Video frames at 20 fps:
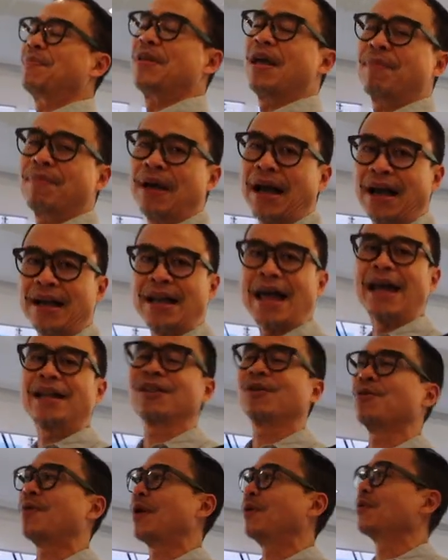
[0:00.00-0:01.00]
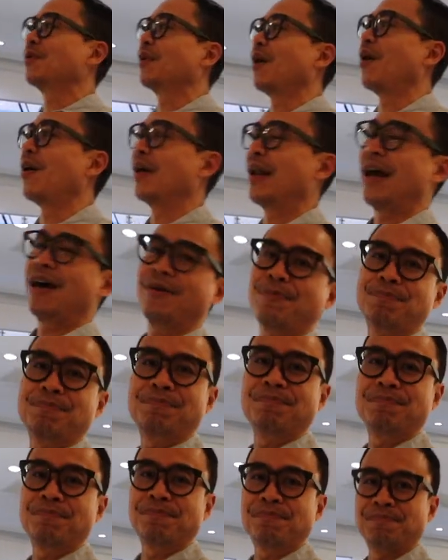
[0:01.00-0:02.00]
ยบเทียบกับขนาดตัวลุงหนอแล้ว
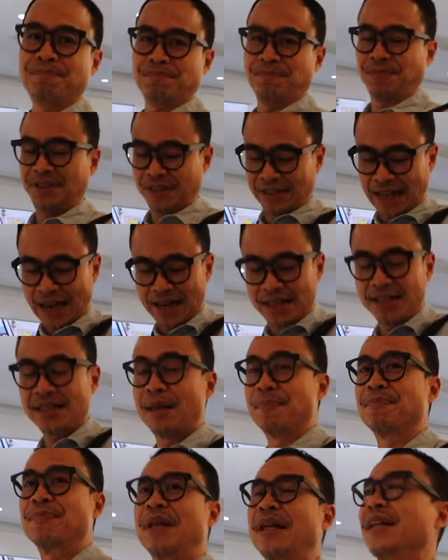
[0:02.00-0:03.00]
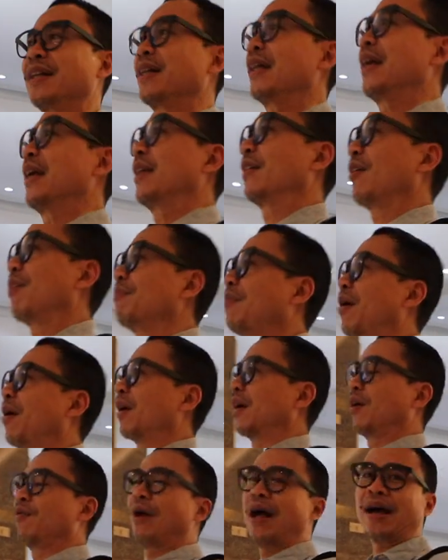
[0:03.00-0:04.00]
ไซส์สิบลิตรนี่ต้องบอก
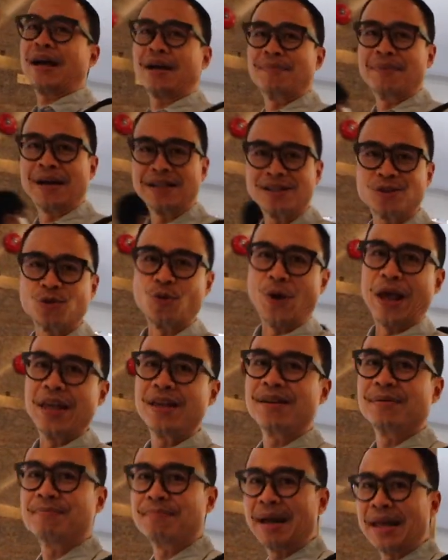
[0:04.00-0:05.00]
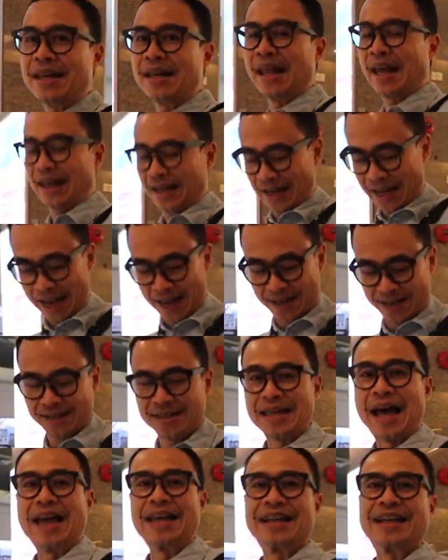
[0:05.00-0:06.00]
เลยว่ากำลังสวยไม่เล็กและ
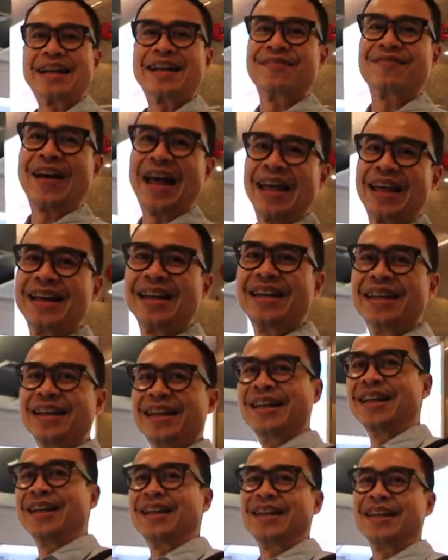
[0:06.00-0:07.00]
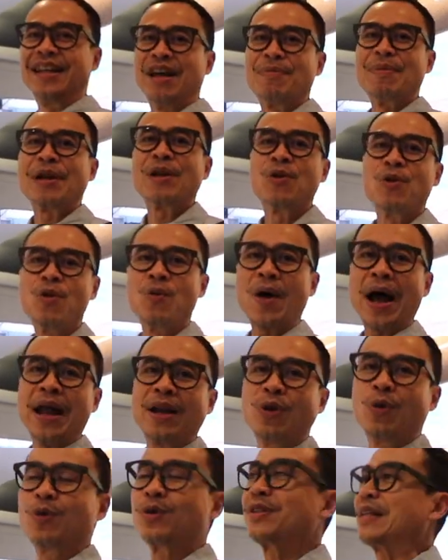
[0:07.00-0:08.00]
ใหญ่เกินไปเดี๋ยวมาดูว่า
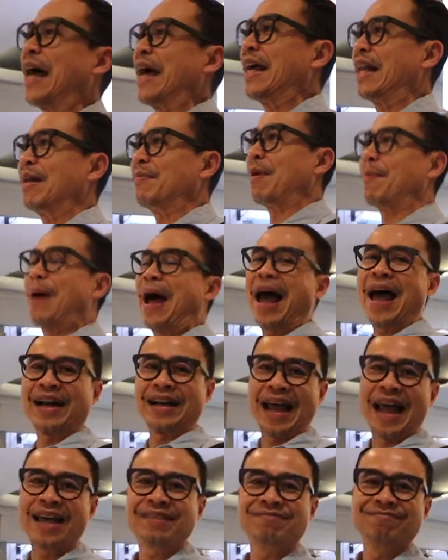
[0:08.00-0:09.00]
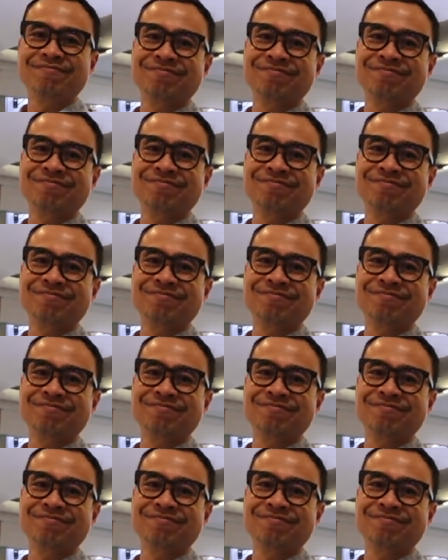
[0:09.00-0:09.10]
ลุงใส่อะไรมาบ้างนะ